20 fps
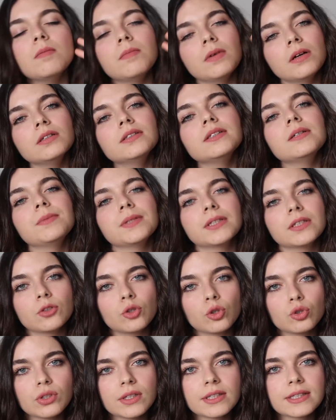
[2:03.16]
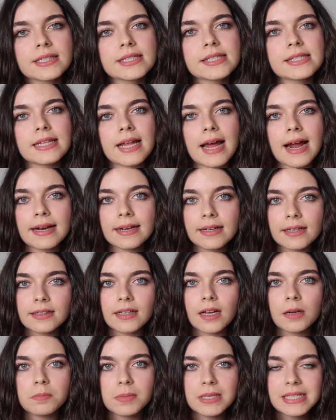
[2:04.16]
Ama tabii ki kötü etkisini her ne
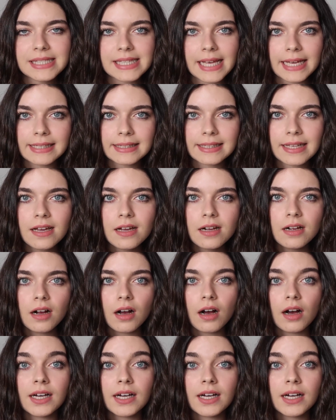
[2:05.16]
kadar bilsek de